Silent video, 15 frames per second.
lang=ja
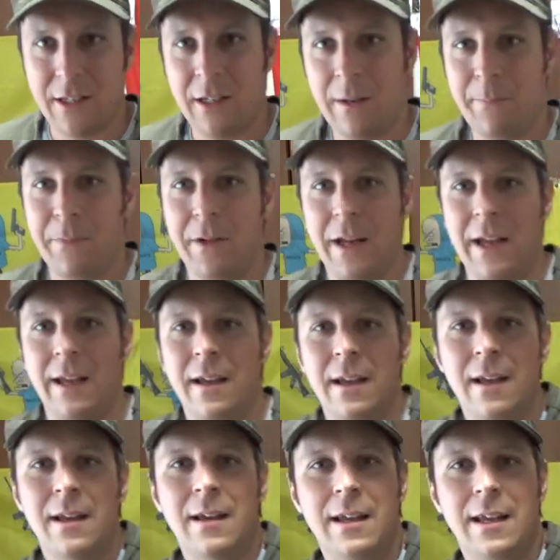クリップで
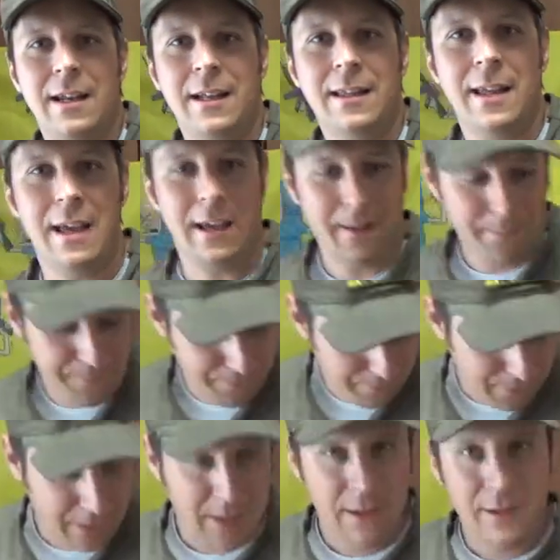入れて
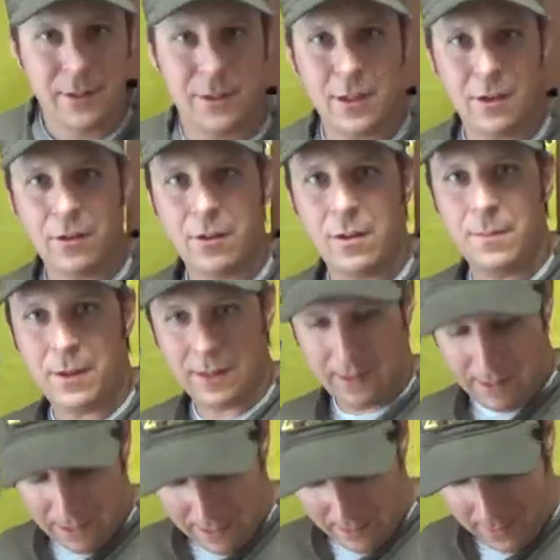強く持っ
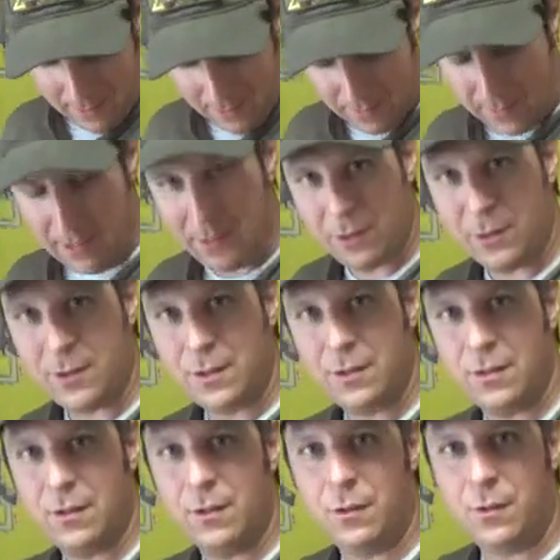て一
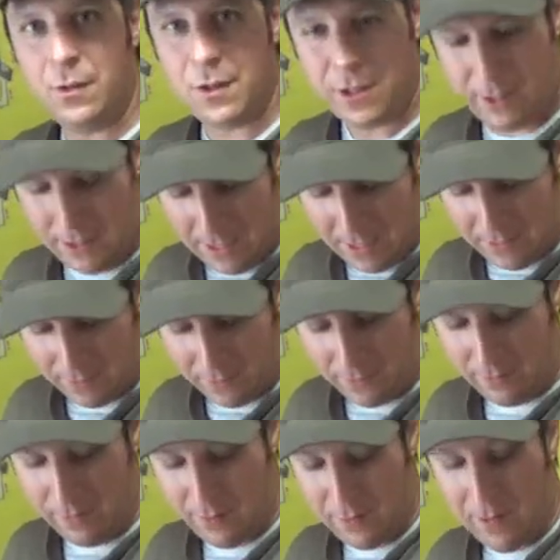つ押して
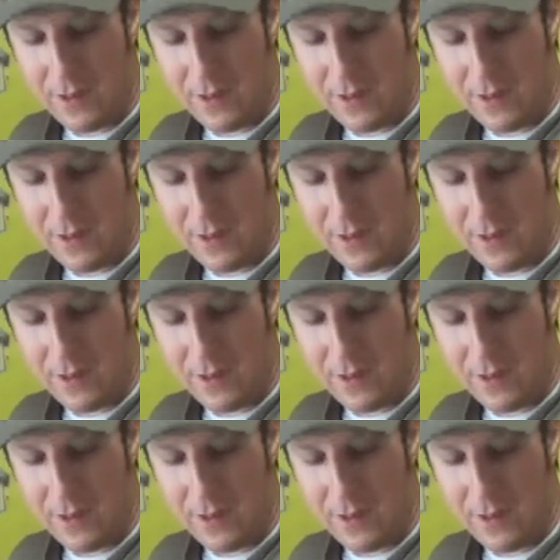と